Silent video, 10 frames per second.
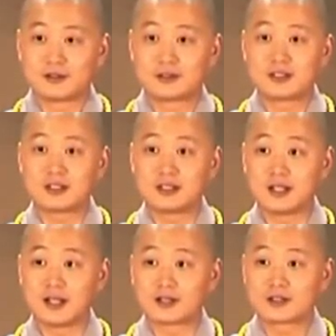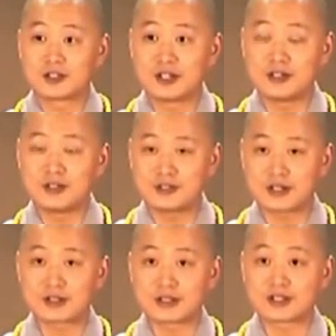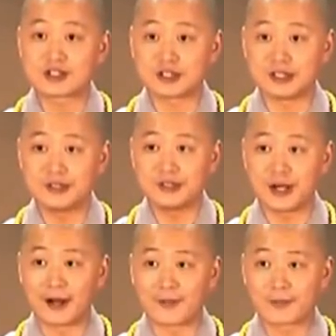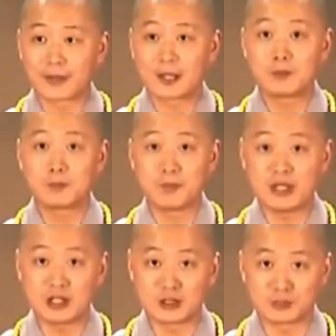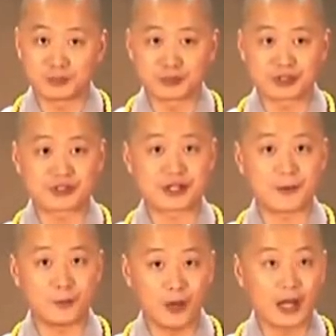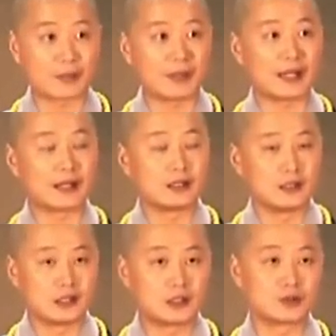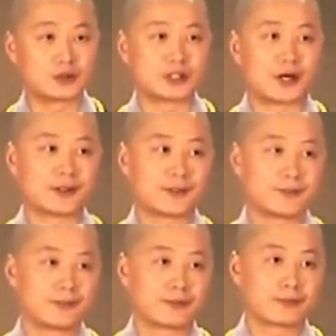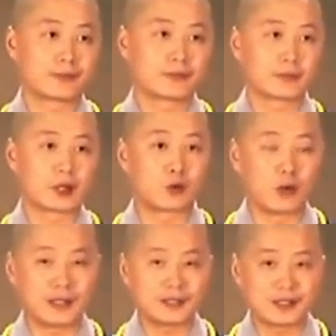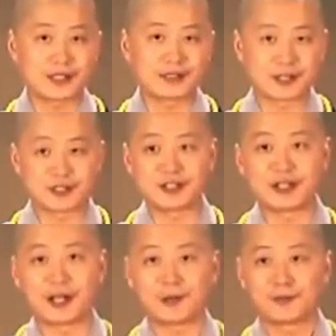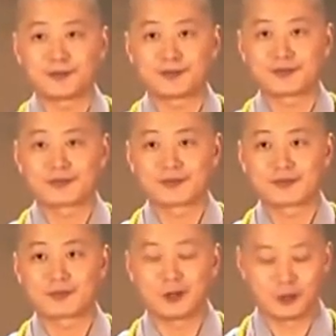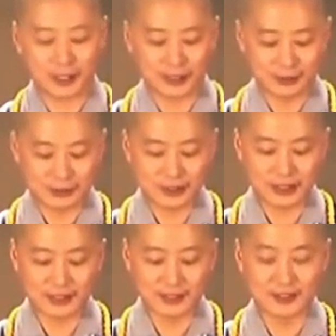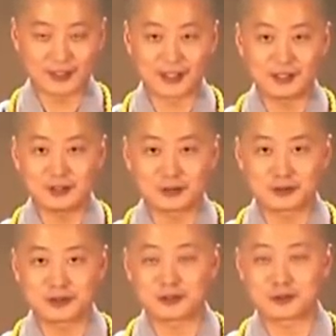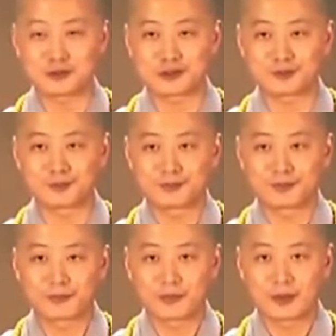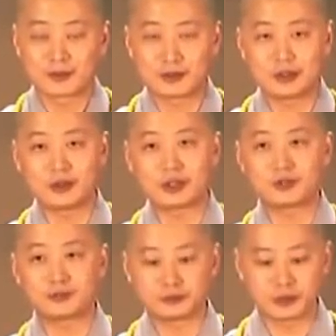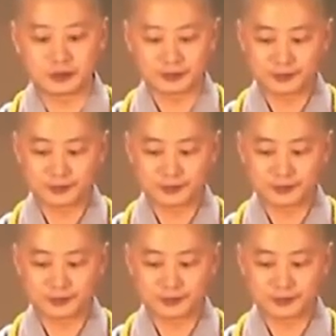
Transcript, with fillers: 这个真正的喜乐，啊，并不是在外面能够得到的，关键在心态。我看到这样一个很有趣的故事，说有一个富翁，